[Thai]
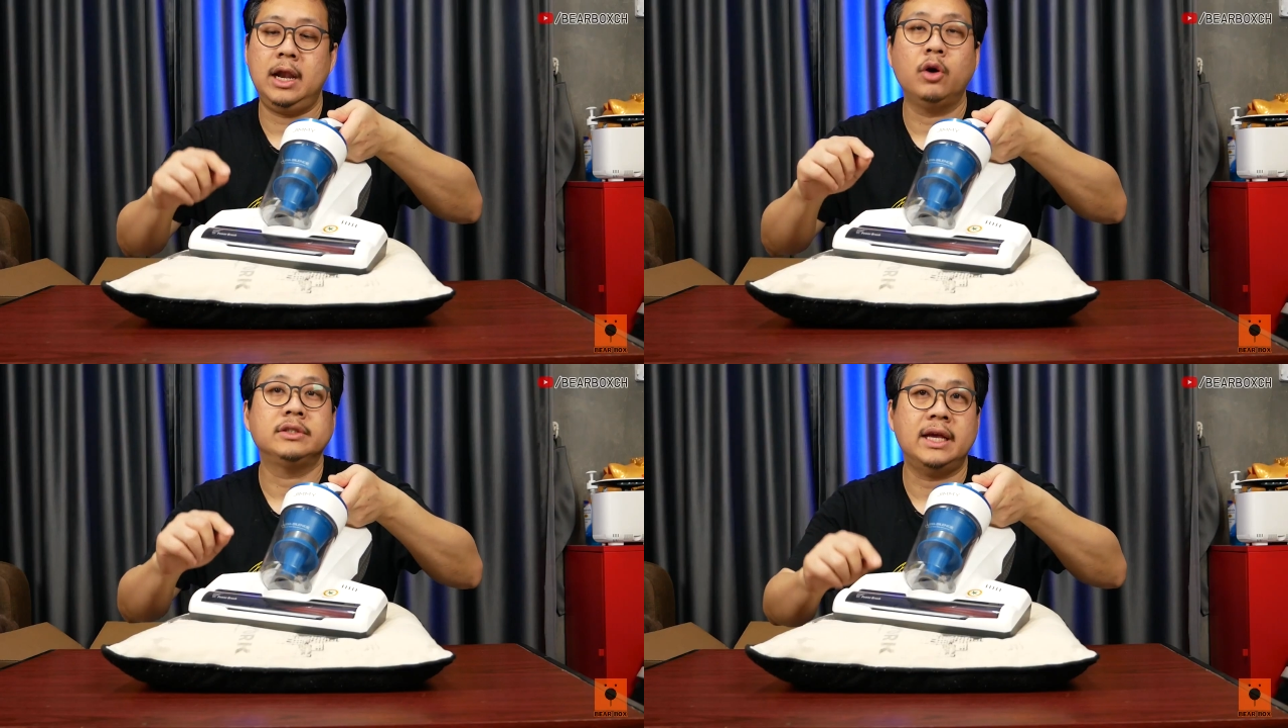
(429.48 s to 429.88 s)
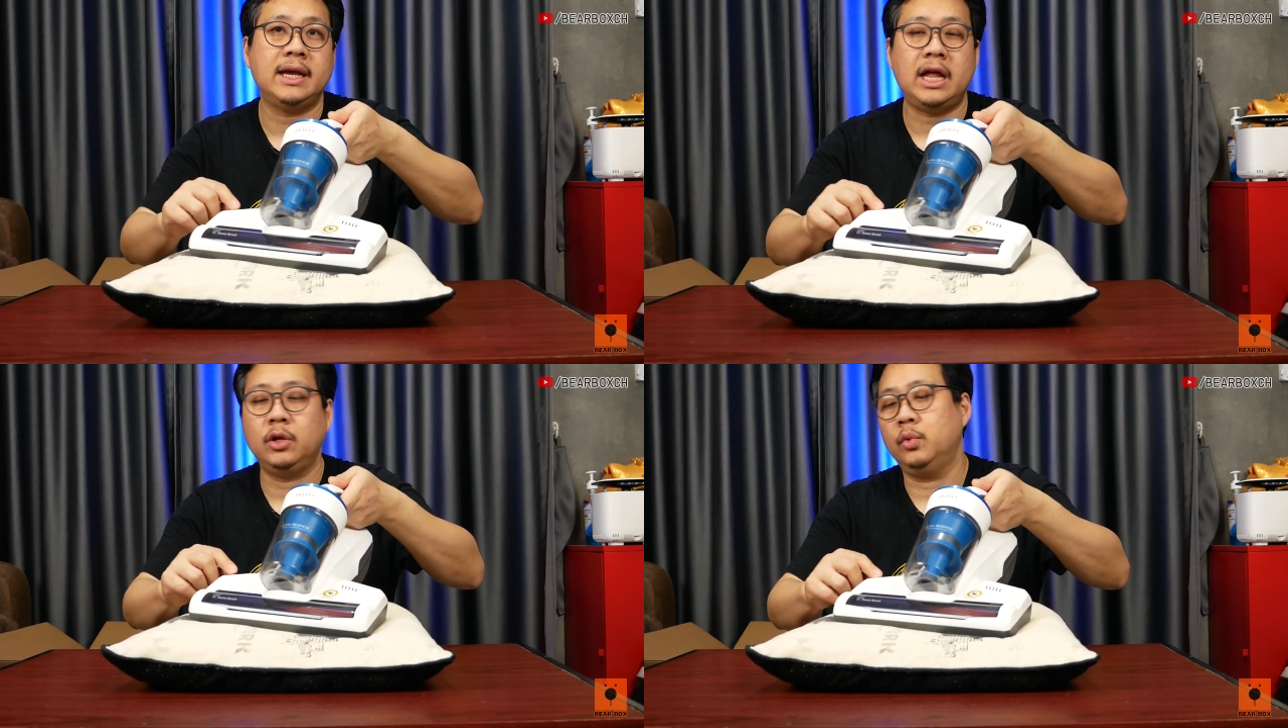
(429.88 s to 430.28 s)
เราใช้
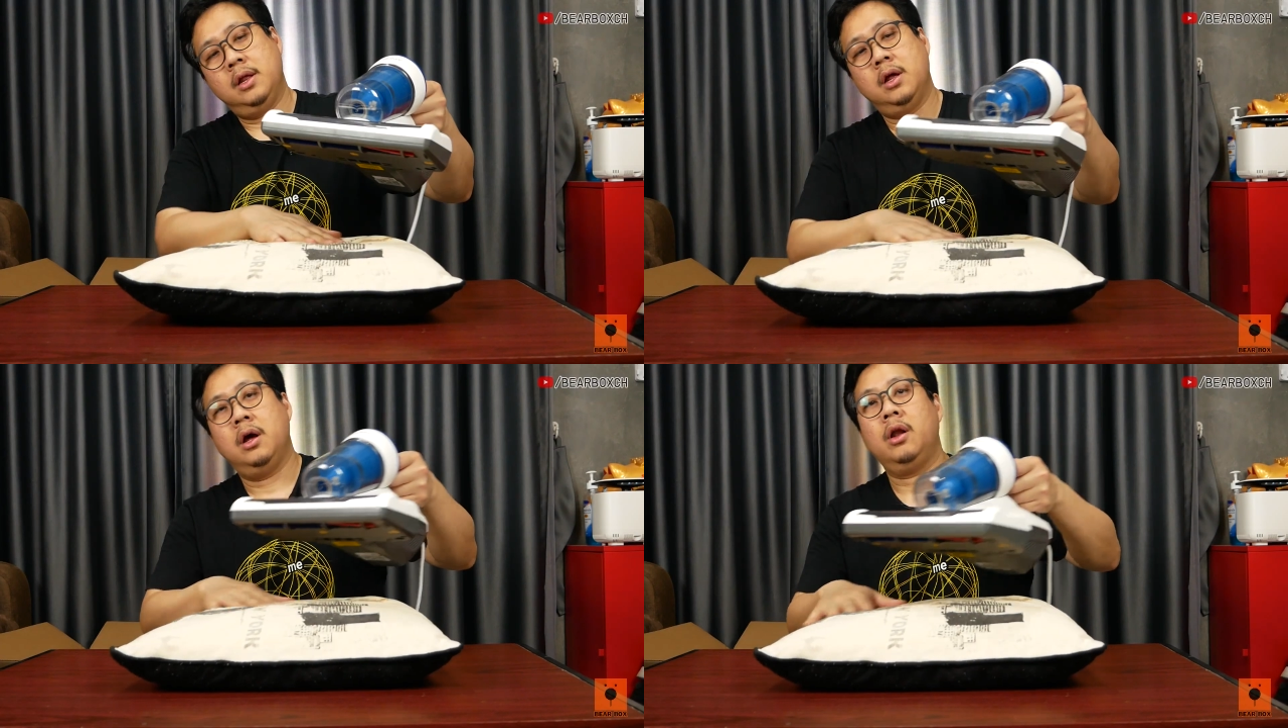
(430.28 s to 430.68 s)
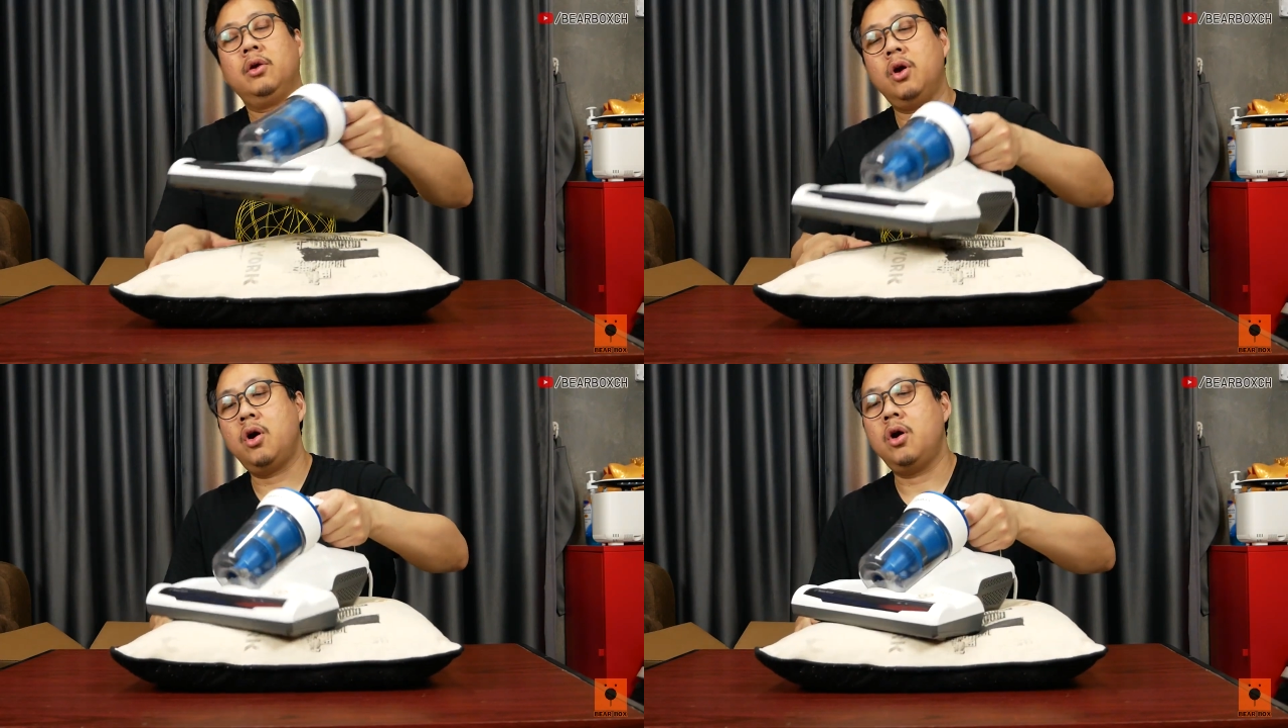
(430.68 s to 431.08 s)
งานอยู่แล้ว
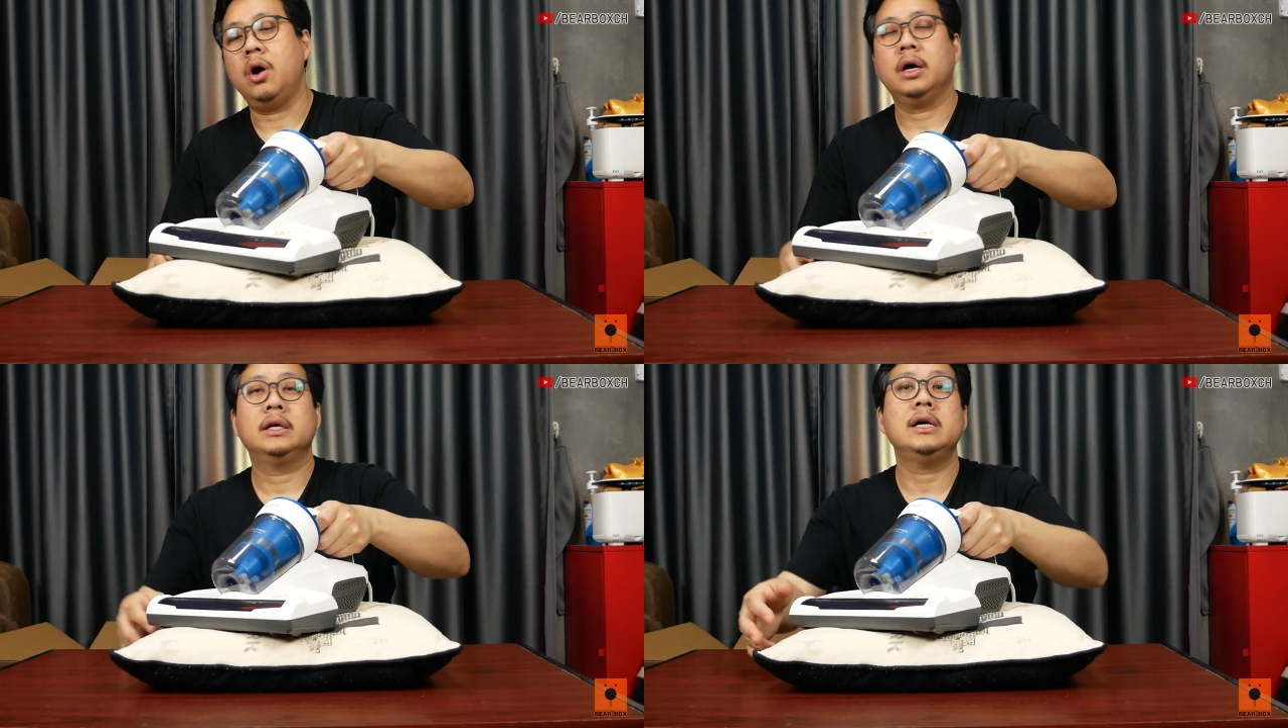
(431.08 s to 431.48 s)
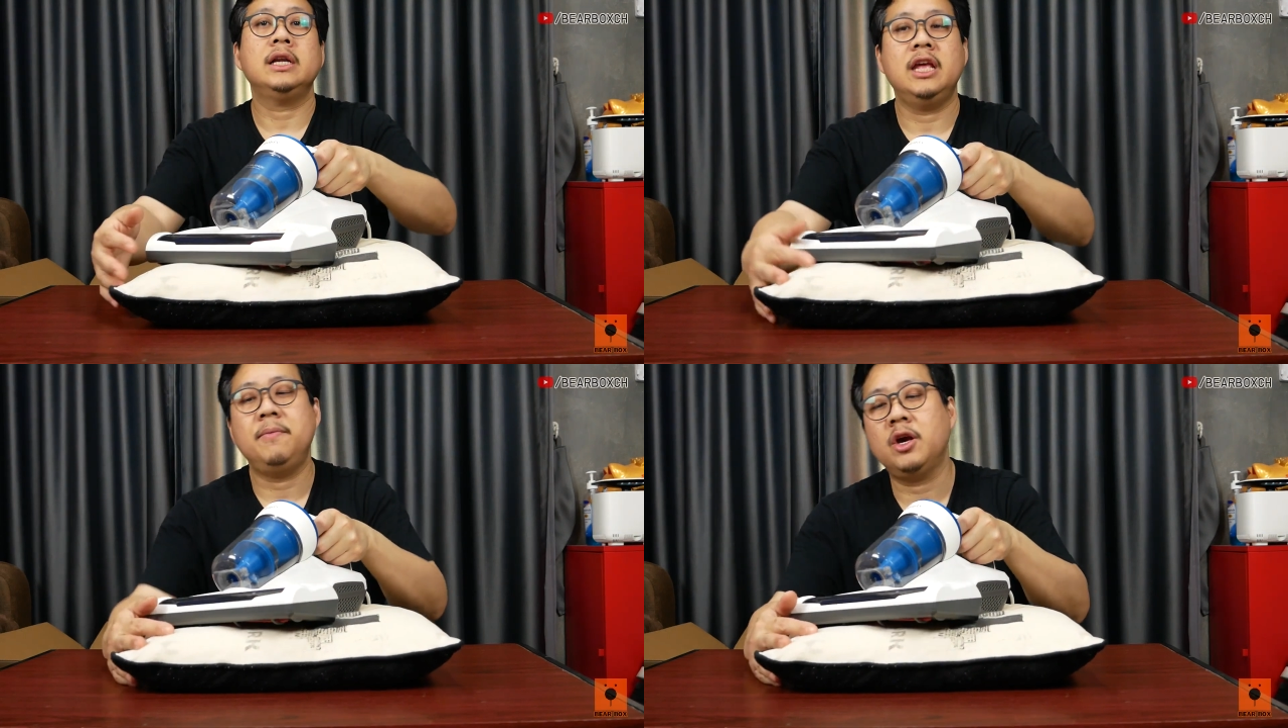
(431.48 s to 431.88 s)
ก็เครื่อง
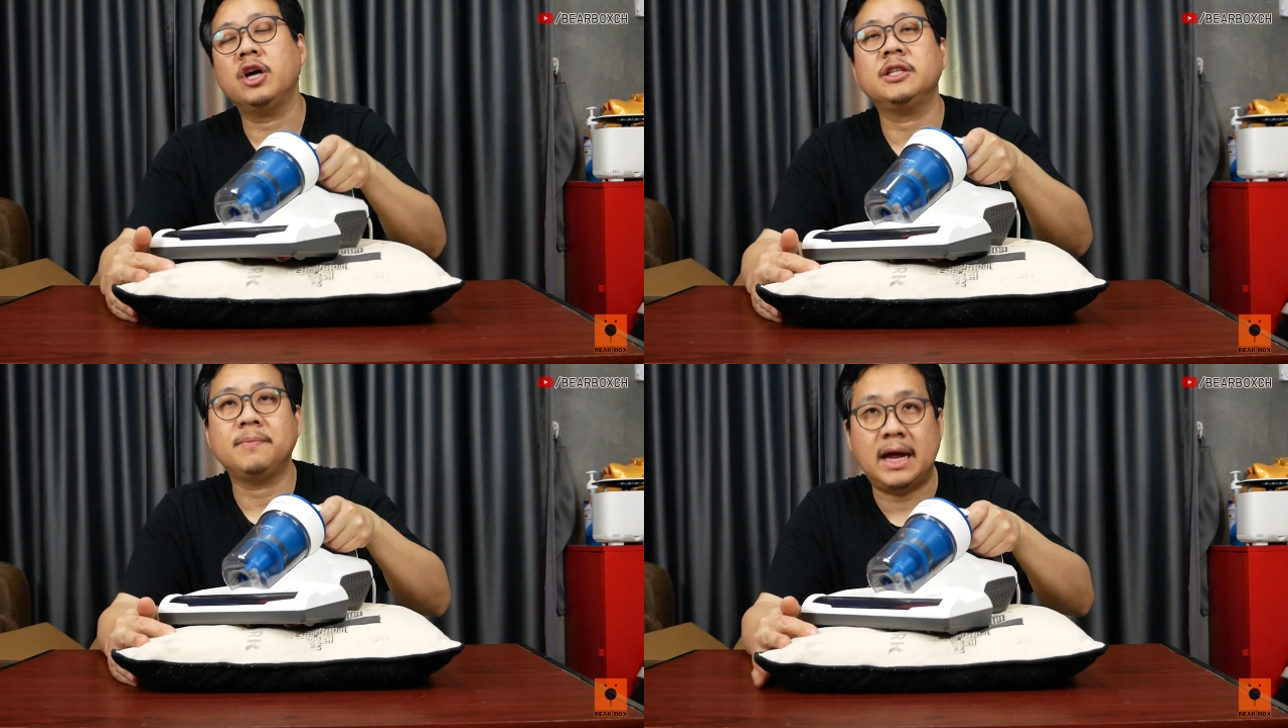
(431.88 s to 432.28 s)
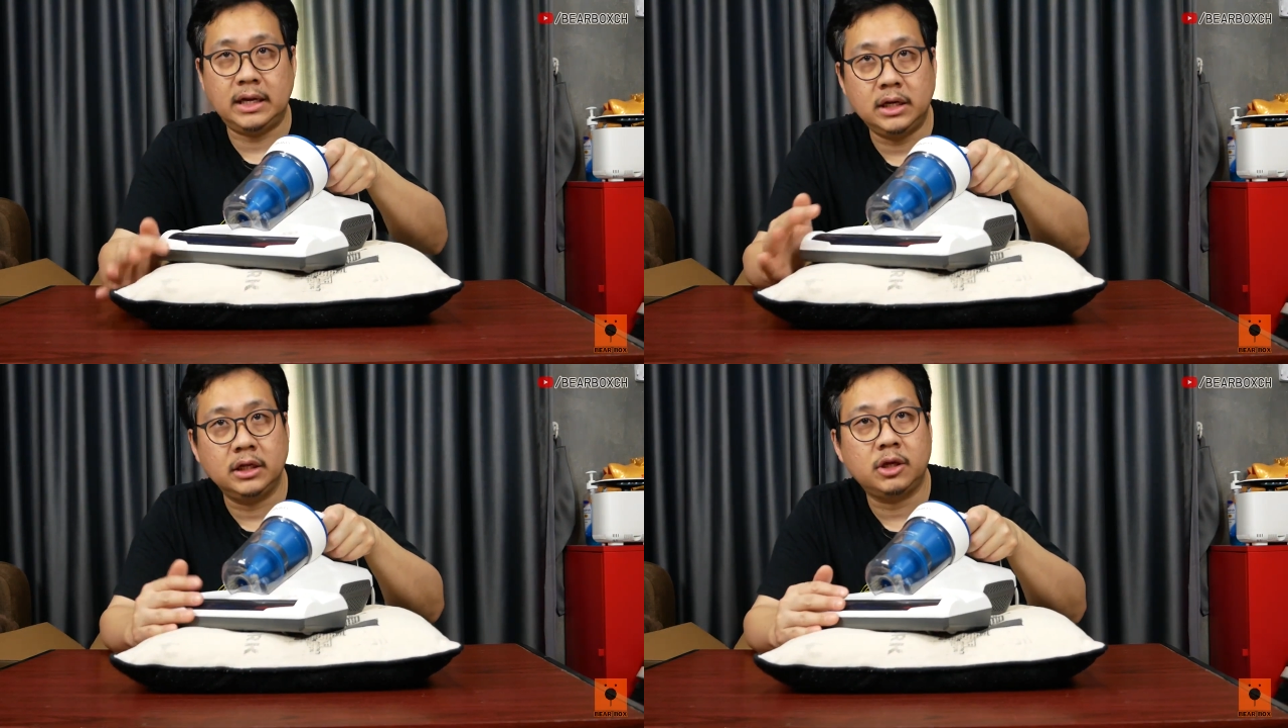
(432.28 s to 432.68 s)
นี้มีข้อจำกัดนิ
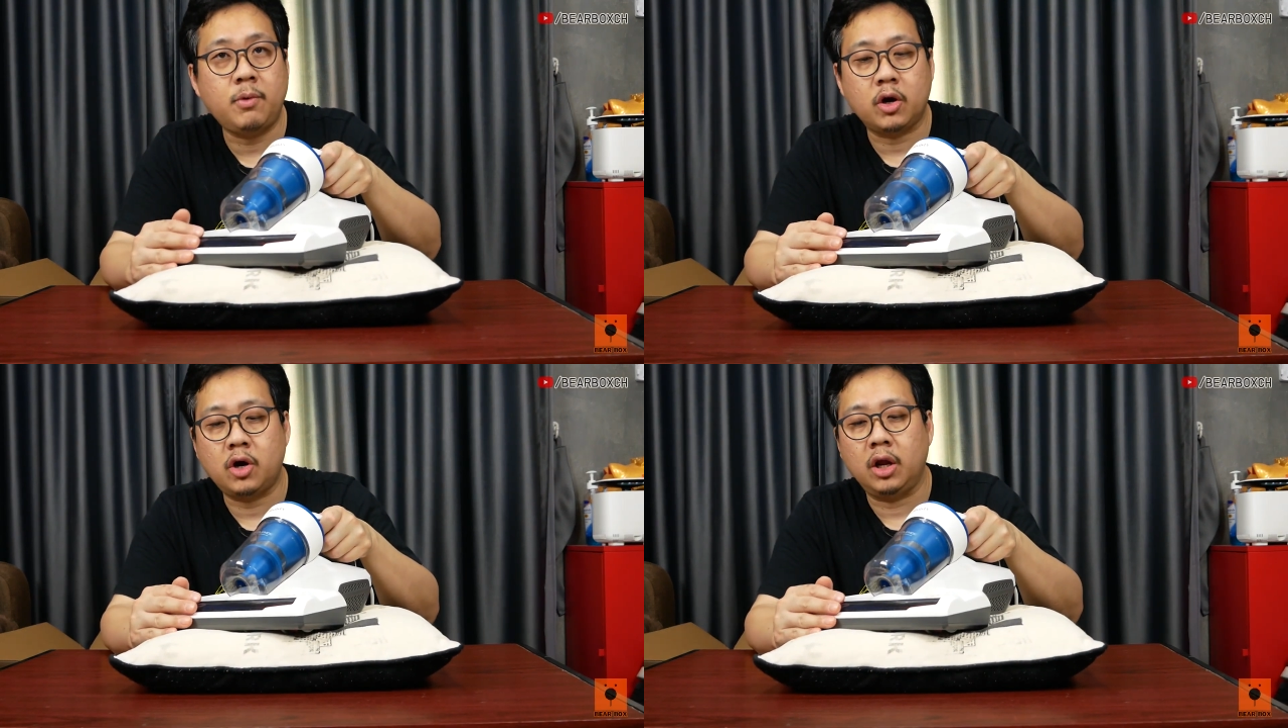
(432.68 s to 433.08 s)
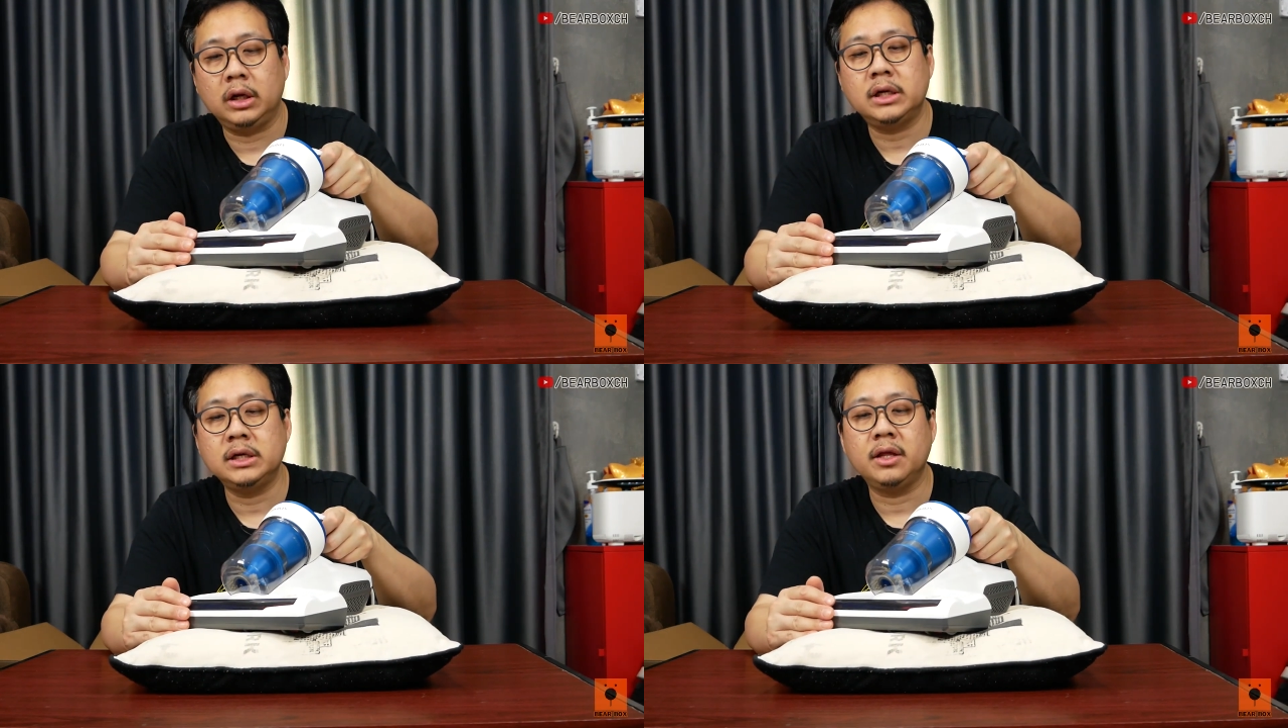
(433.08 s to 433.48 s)
ดนึงต้องบอกก่อน
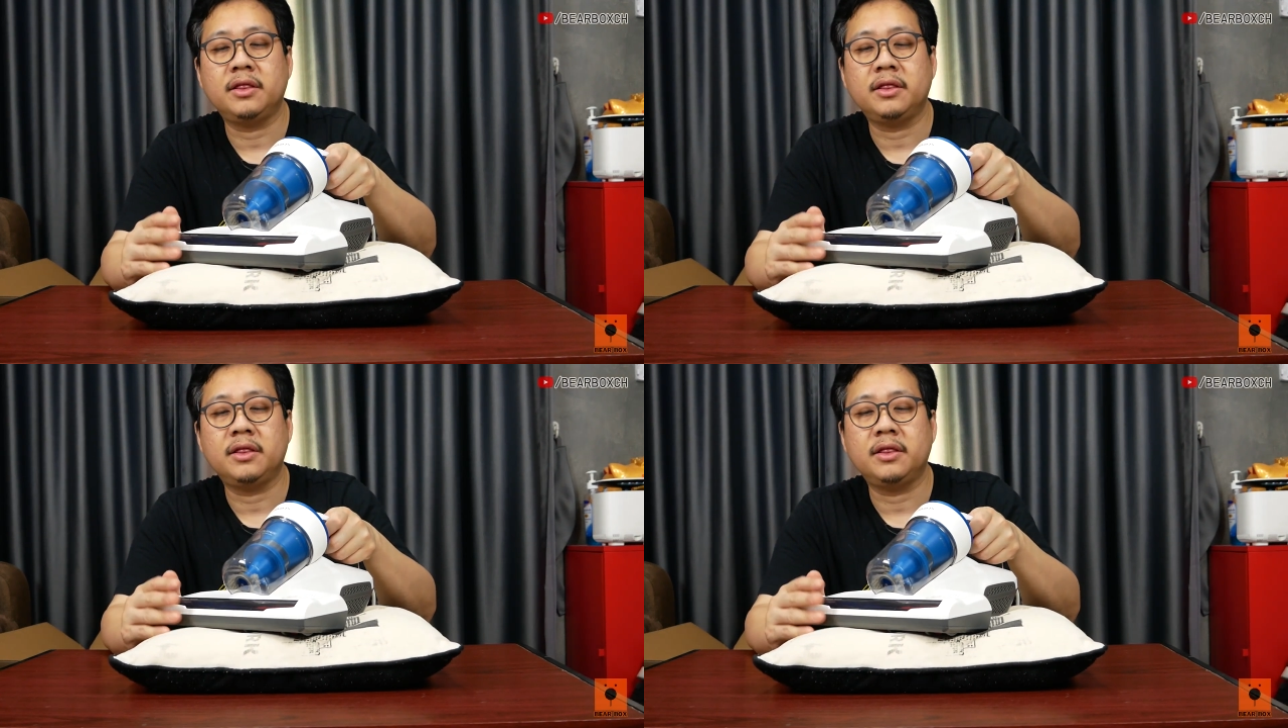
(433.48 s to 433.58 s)
ก็คือ